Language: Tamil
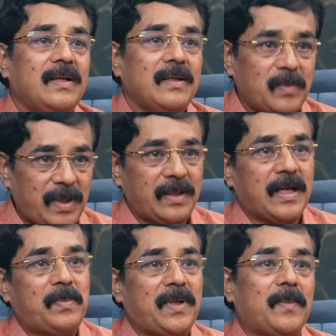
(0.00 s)
இந்த மாதிரி
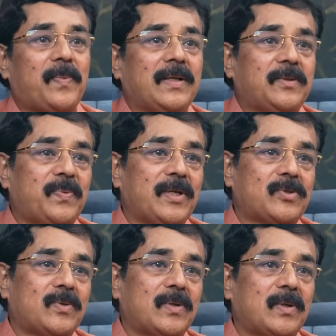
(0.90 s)
கேப்டனை பார்த்து
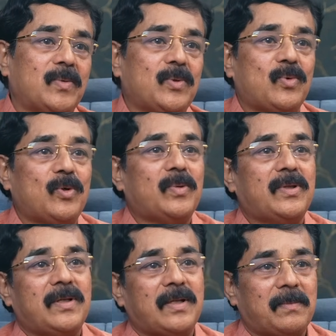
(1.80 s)
பேசணுங்கிற போது
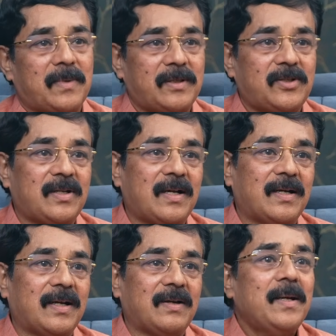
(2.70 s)
குடும்பத்தினர்
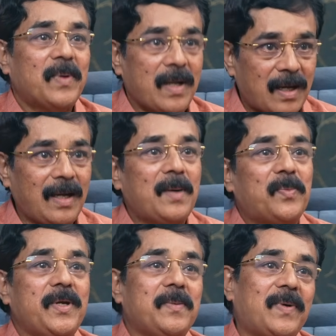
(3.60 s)
மறுத்துட்டாங்க
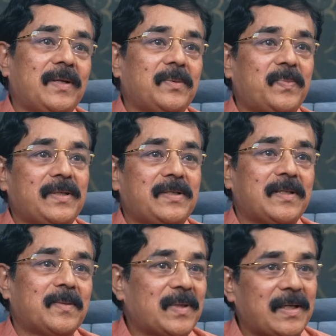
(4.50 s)
நாங்கள்லாம் போய் பார்த்து
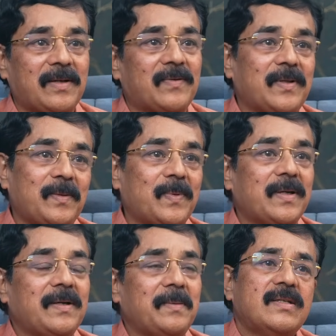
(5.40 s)
பேசியிருந்தோம்
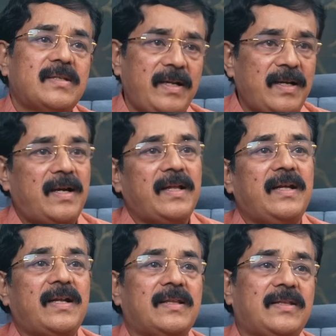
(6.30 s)
வந்திருப்பாரு சரியான
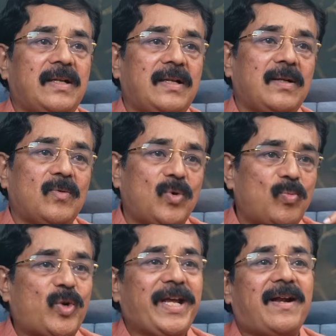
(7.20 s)
நேரத்தில் ஒரு
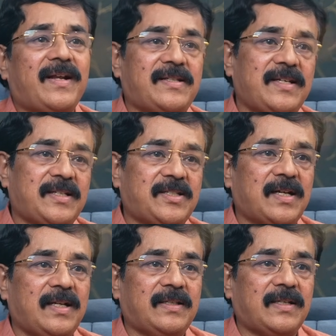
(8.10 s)
முறையான சிகிச்சை
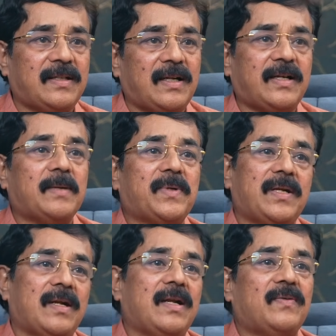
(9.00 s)
அளித்திருந்தால் கேப்டன் நல்லா